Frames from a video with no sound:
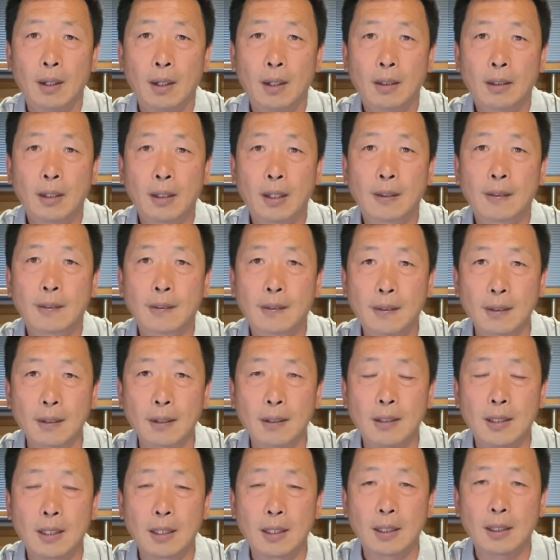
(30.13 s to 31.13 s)
这
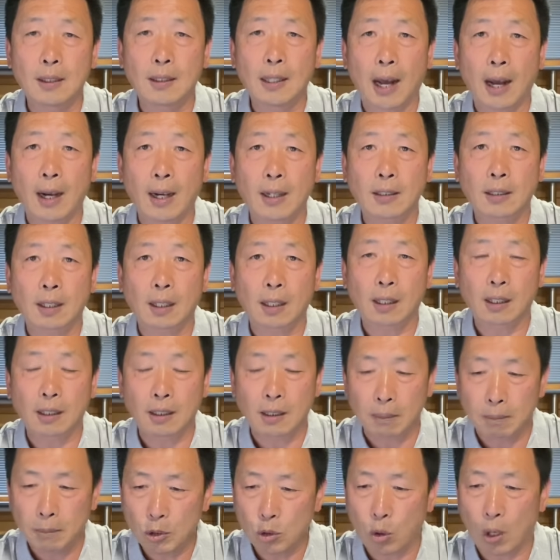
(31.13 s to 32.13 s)
四级大概是个
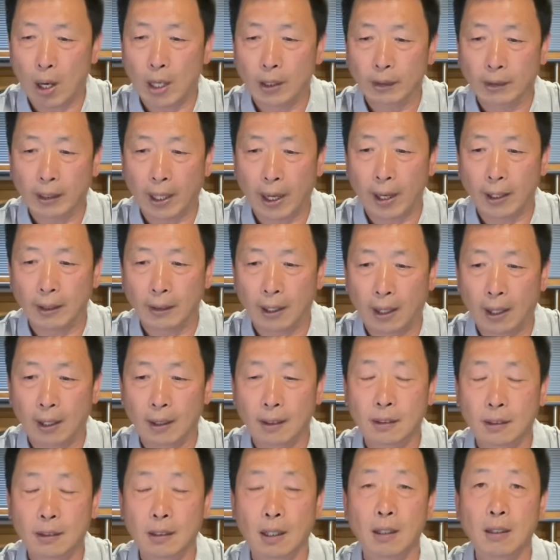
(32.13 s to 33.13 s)
什么状态呢？
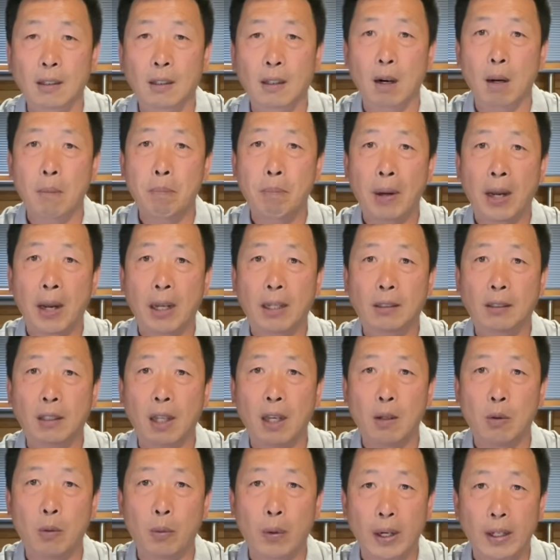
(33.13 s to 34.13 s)
整个被
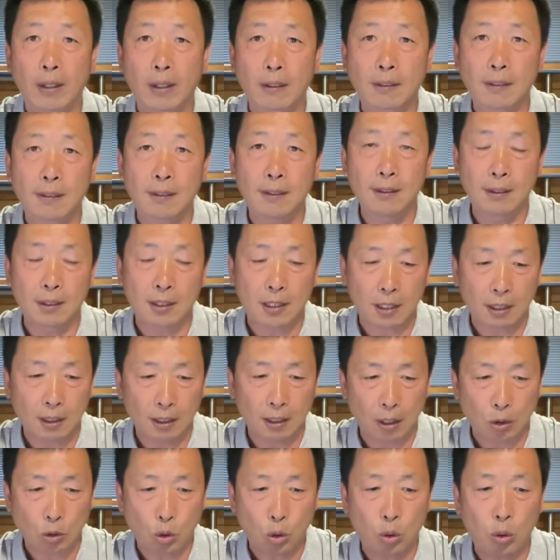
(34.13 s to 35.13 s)
定为四级
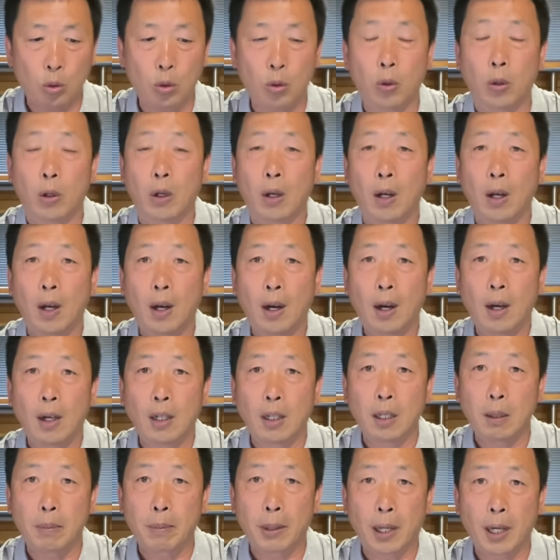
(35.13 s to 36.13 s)
的区域
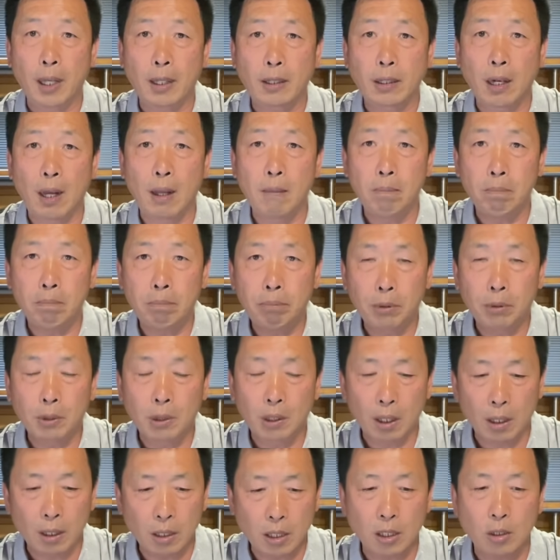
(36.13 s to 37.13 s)
里边的人不
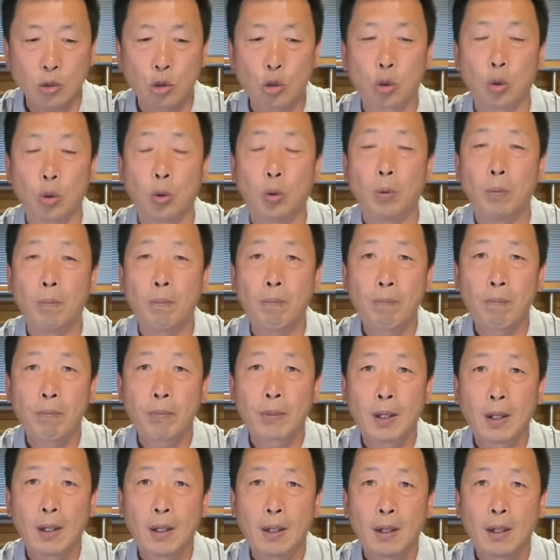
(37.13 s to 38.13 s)
得进出，
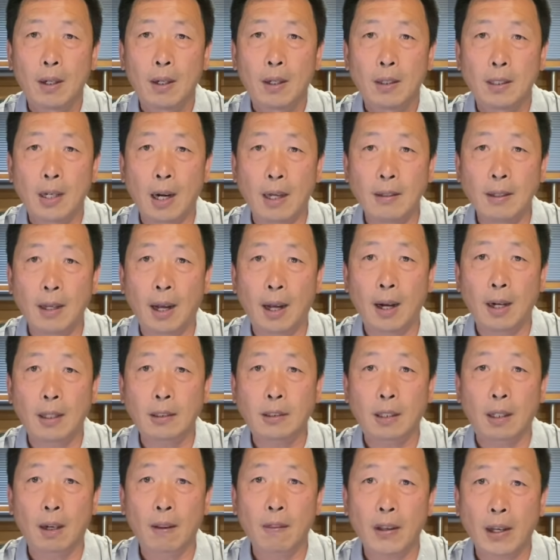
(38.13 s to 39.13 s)
人呢
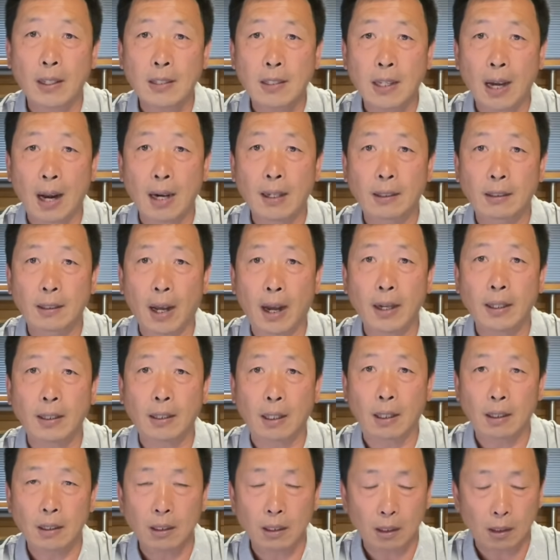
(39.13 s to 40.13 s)
只能在家里待
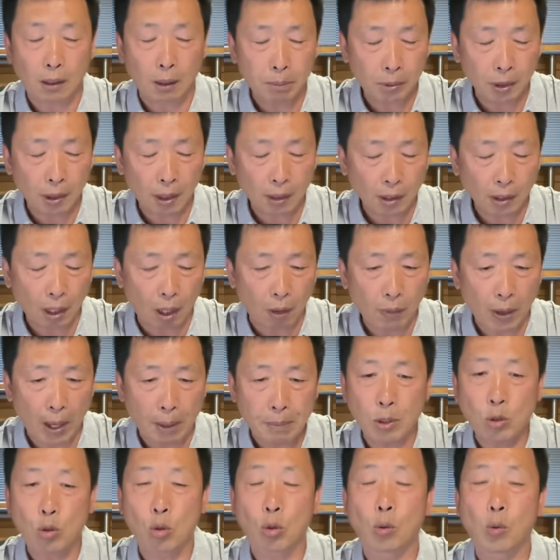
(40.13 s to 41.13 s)
着，你是不能到外
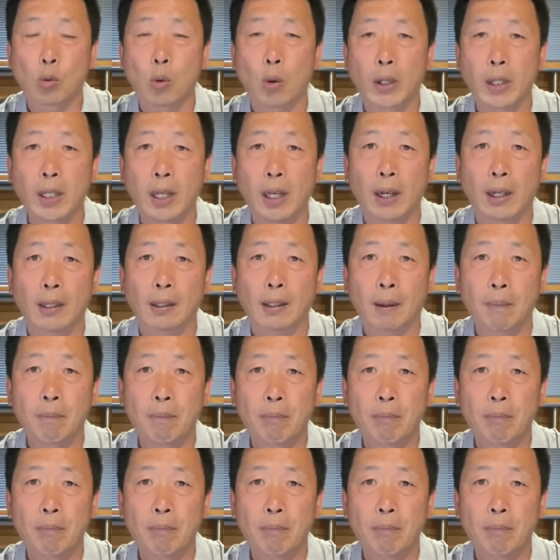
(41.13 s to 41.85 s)
面去过夜的。